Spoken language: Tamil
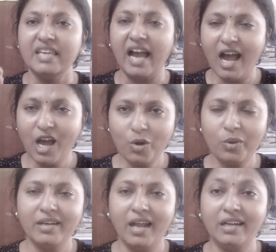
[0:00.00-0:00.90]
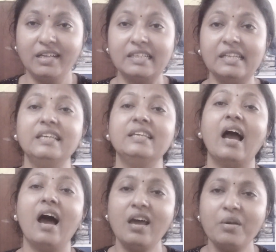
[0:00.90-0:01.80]
யாரோட நாட்டுக்கு
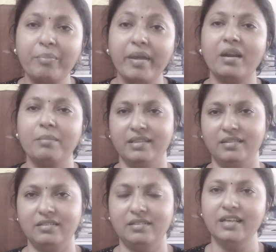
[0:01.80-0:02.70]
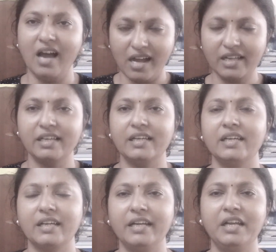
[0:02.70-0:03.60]
யார் பேரை மாத்துறது நாங்க
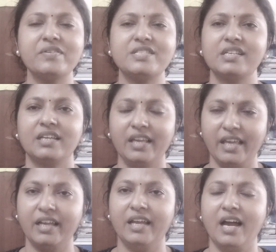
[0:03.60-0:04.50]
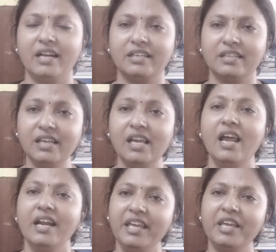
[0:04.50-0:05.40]
கட்டி வச்சிருக்கிற எங்க நாட்டுக்கு
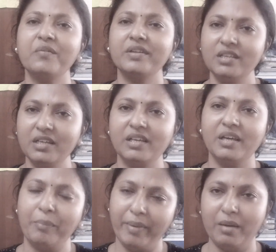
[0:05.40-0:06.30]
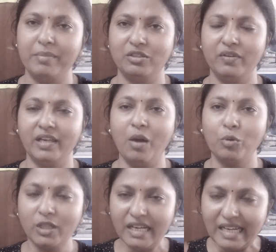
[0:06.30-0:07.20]
நீங்க வந்து பேரை மாத்துவீங்களா
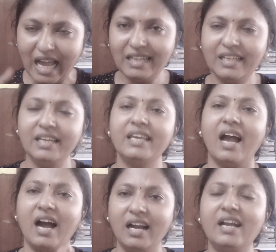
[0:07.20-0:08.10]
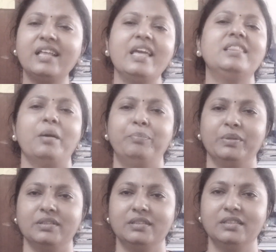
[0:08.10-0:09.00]
முதல்ல நாட்டை நீங்க ஆள்றதே தப்பு